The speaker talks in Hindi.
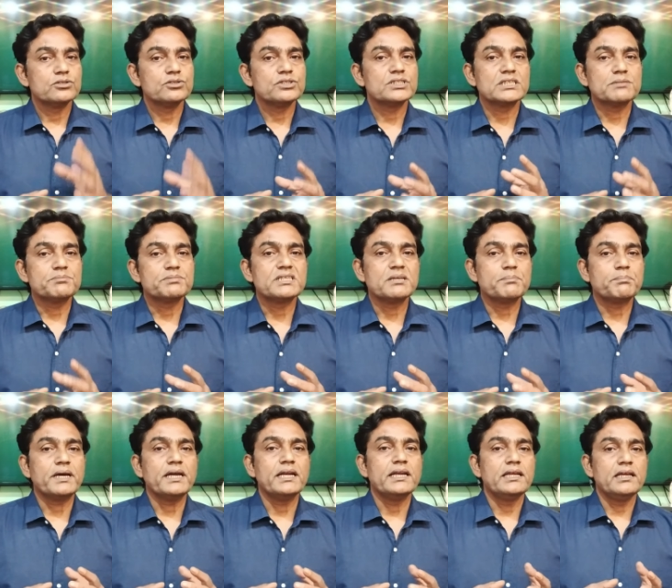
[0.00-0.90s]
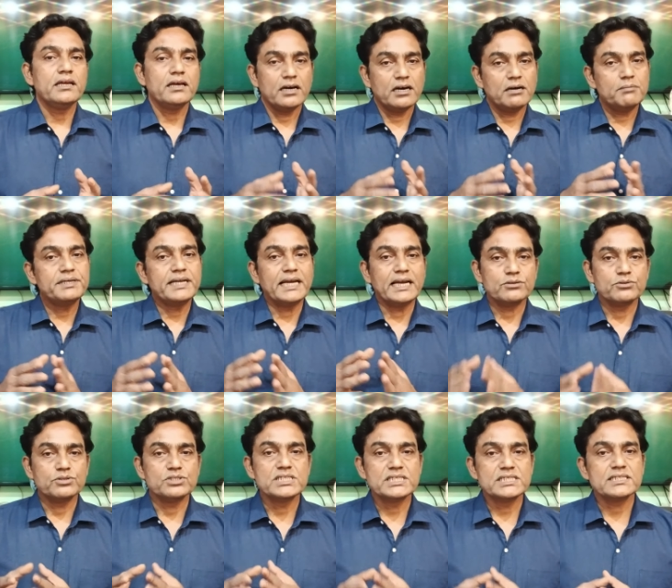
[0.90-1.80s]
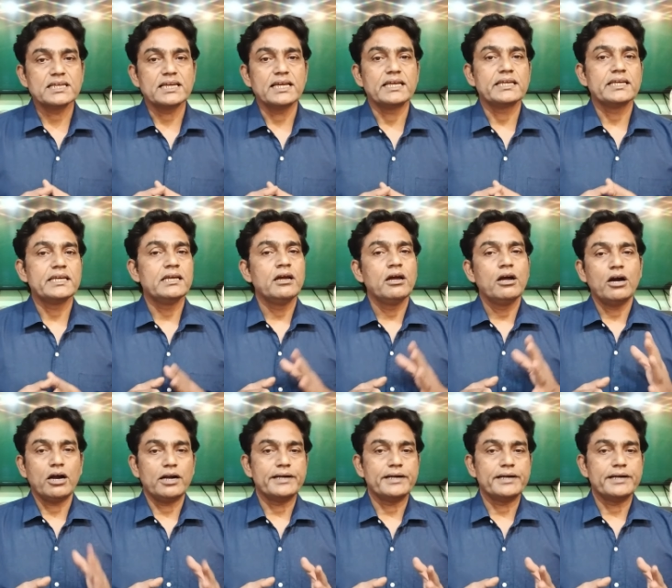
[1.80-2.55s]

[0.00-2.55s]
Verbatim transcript: तो सबसे पहले हम डायग्नोसिस कराएंगे